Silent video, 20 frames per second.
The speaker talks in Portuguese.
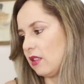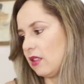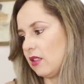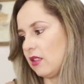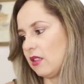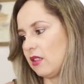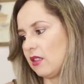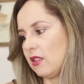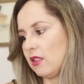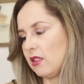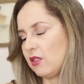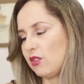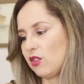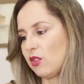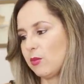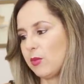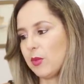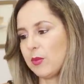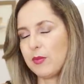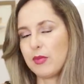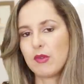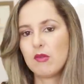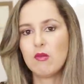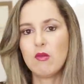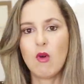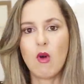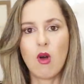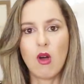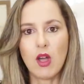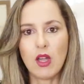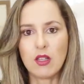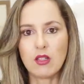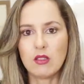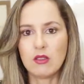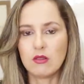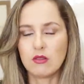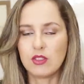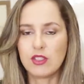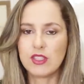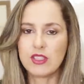E, tipo, para um
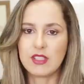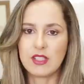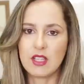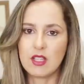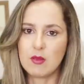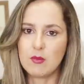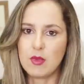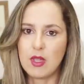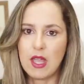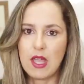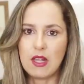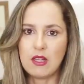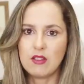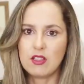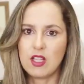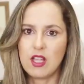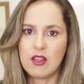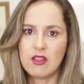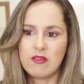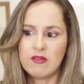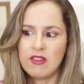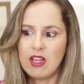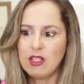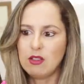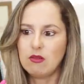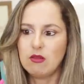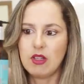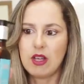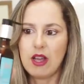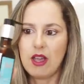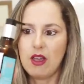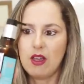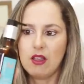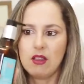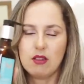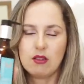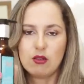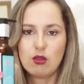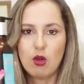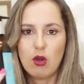óleo de 100 ml vai
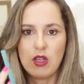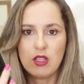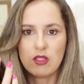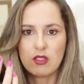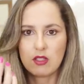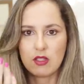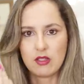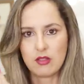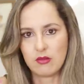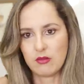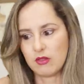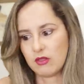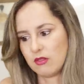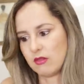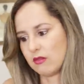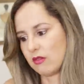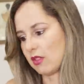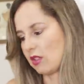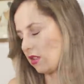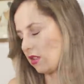durar dois anos isso